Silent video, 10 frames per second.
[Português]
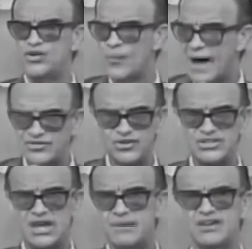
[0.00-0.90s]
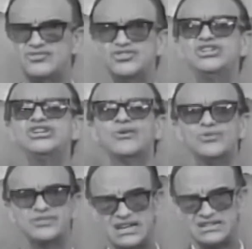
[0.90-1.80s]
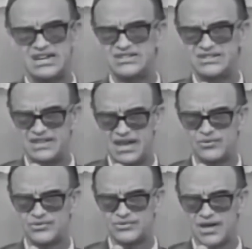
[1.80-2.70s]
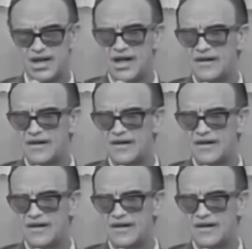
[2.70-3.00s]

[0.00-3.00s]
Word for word: num ato de rebeldia contra as leis de Deus.